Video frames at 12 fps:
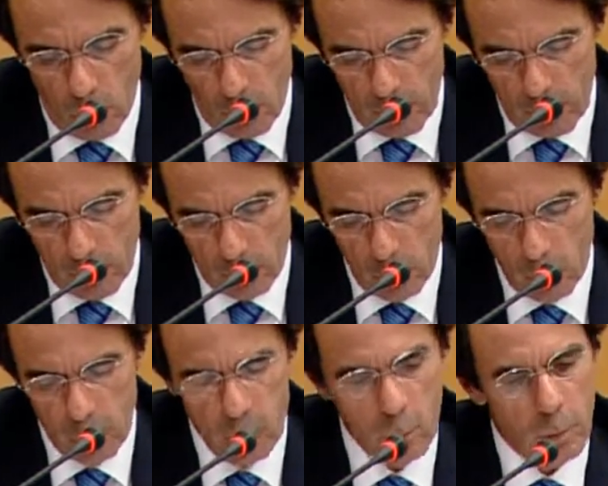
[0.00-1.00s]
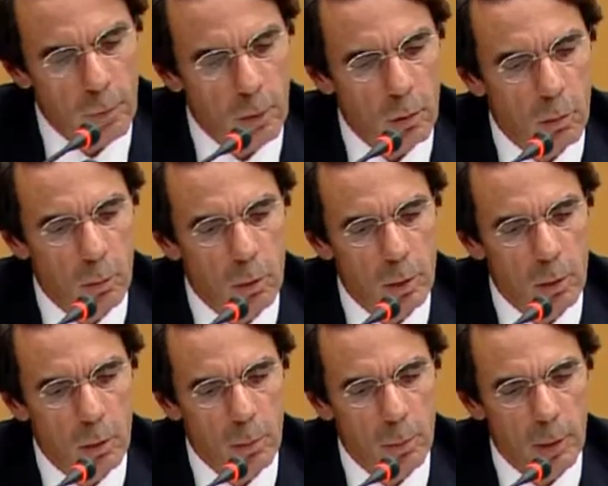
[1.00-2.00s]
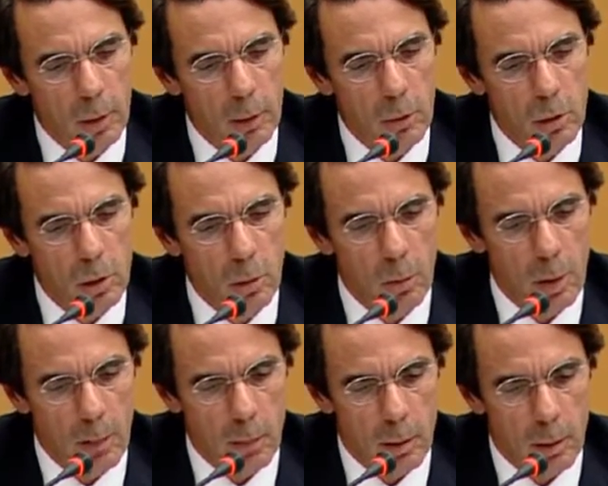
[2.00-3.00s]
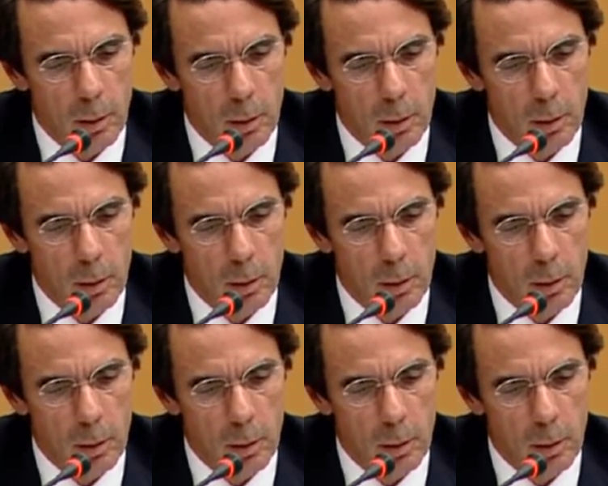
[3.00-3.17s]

pueda producir un efecto político práctico saludable,